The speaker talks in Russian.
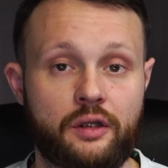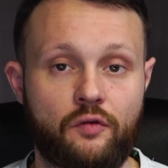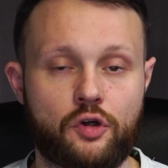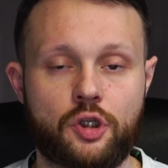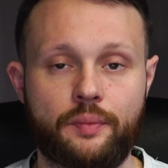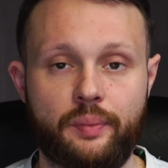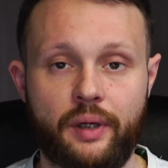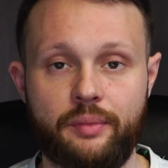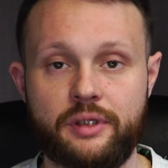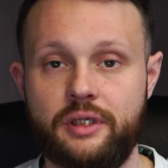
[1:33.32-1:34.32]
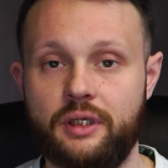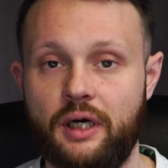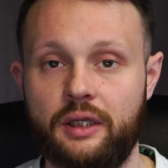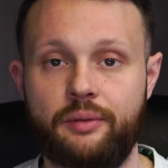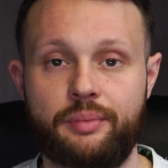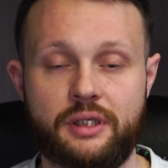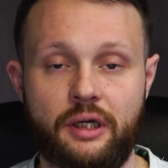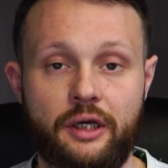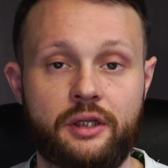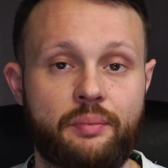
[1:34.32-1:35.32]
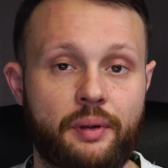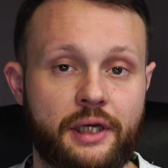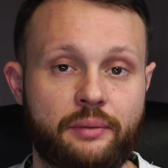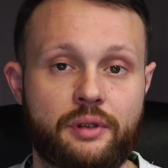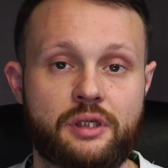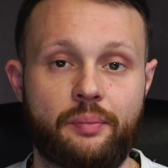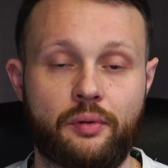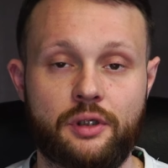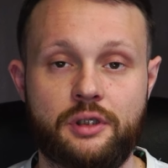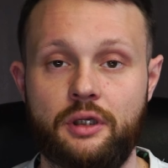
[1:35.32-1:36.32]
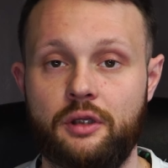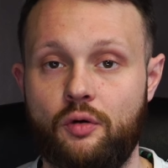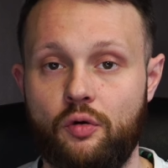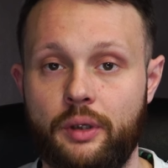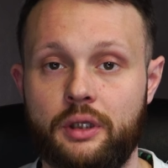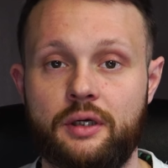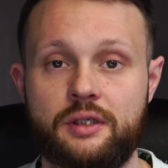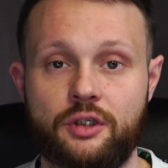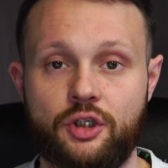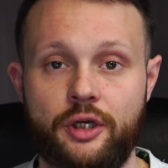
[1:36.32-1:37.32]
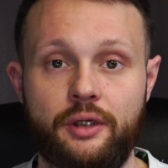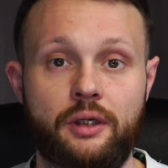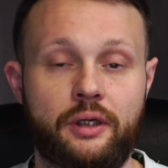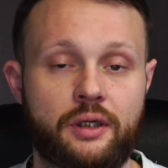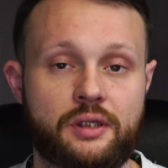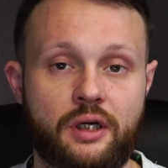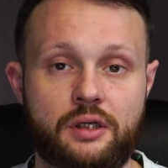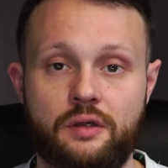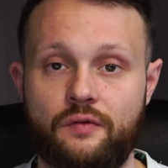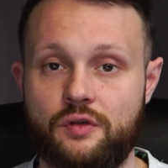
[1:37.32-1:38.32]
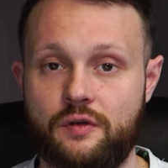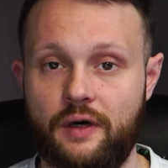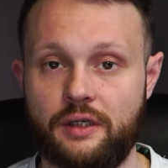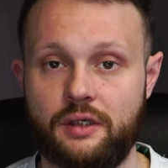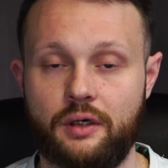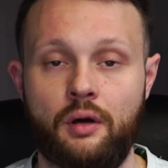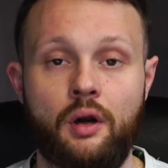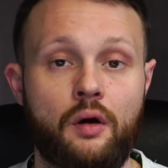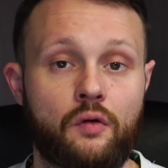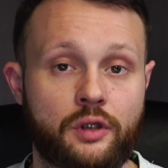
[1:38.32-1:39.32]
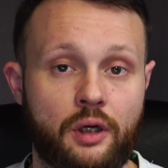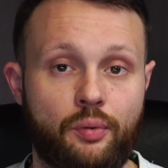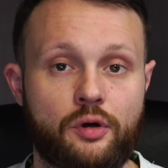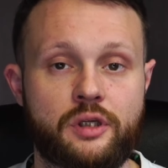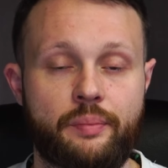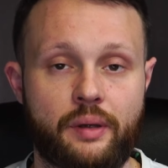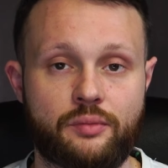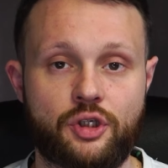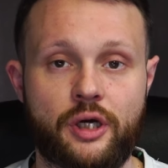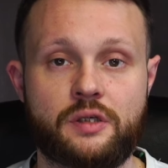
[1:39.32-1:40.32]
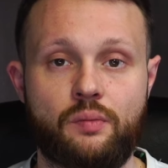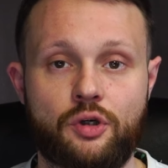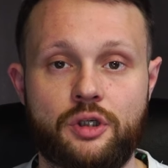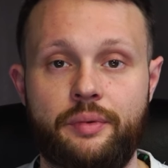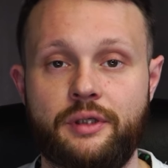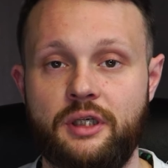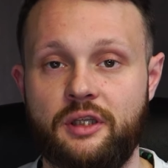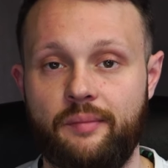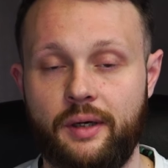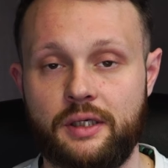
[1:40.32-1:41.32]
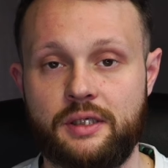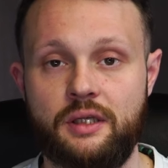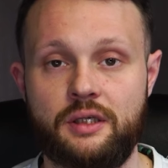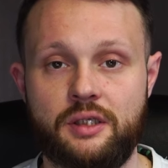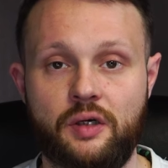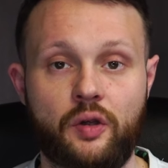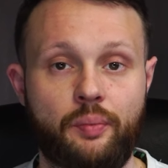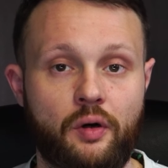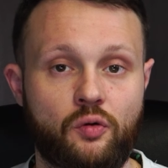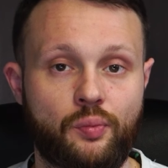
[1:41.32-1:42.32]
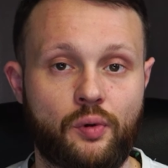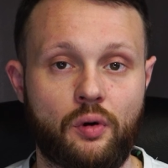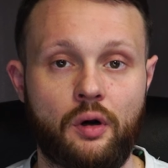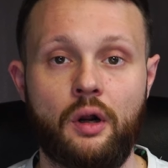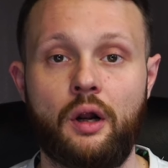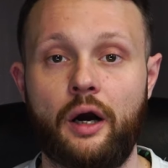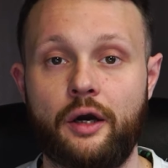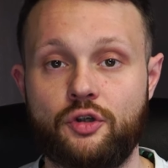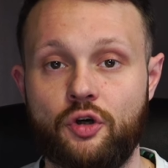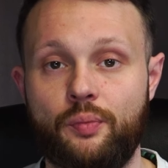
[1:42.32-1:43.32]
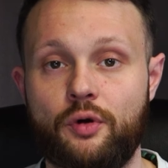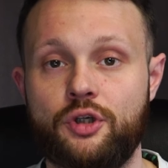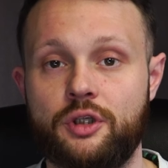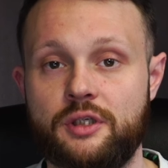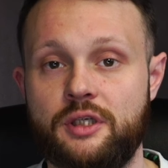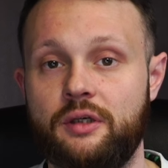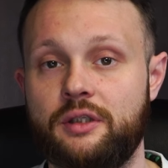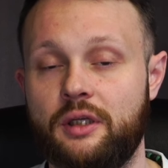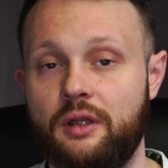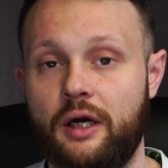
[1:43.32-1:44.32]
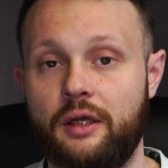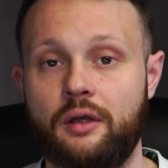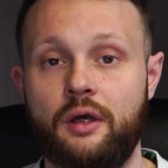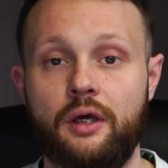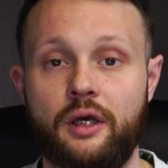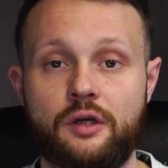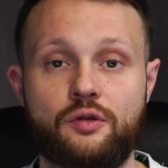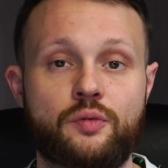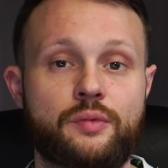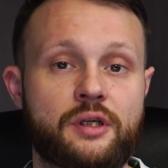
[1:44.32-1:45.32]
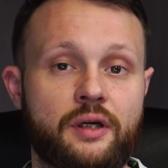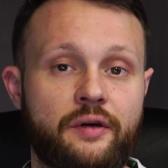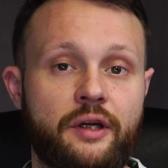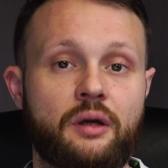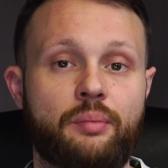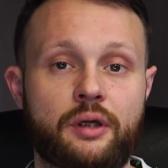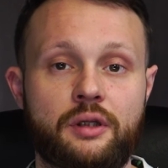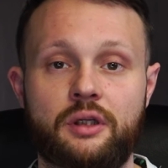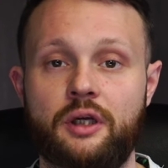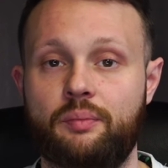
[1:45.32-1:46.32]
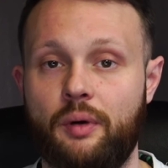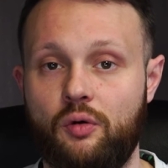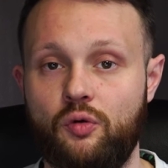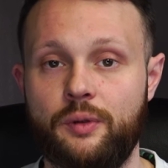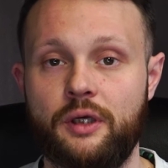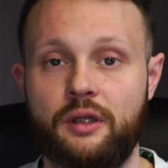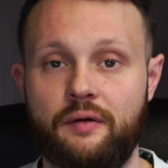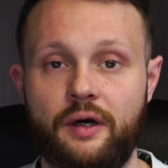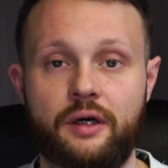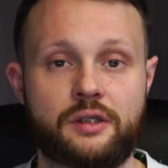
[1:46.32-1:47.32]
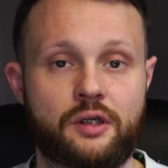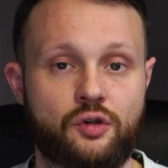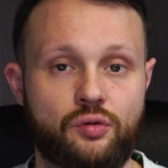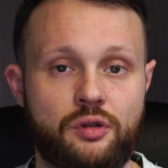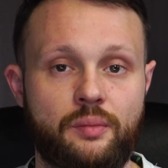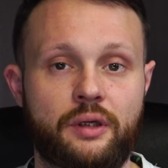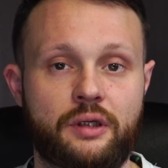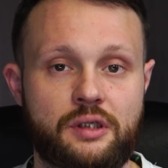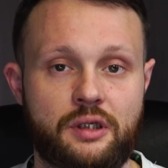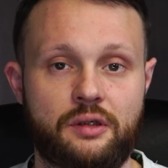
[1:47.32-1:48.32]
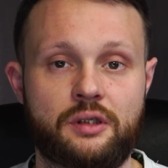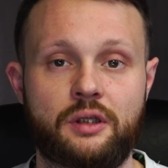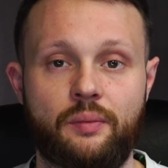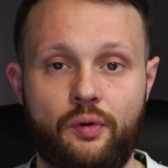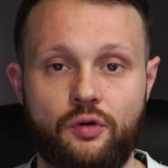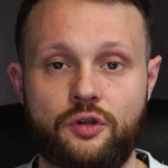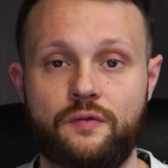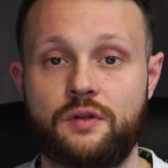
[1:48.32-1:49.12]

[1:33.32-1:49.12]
того, чтобы приобрести данный пистолет, не понадобятся дополнительные документы, разрешение или регистрация в Росгвардии. Вот так просто прямо сейчас можно прийти к нам в магазин и сделать покупку. А еще проще это сделать онлайн. Раз уж мы заговорили про интернет-покупки, давай я расскажу тебе, где сделать это проще